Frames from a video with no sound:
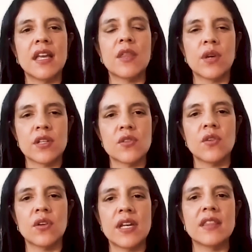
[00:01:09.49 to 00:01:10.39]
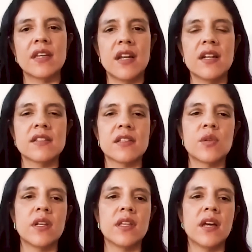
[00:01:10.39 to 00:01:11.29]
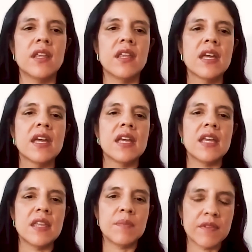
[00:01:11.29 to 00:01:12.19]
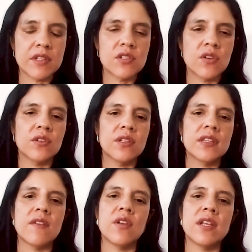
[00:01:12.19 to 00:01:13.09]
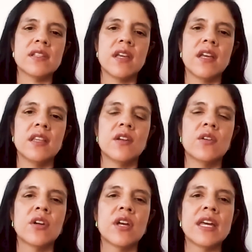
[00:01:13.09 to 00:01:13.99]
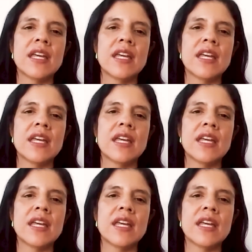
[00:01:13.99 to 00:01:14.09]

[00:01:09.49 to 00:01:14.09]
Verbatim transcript: educación integral de la sexualidad y de prevención de violencia de género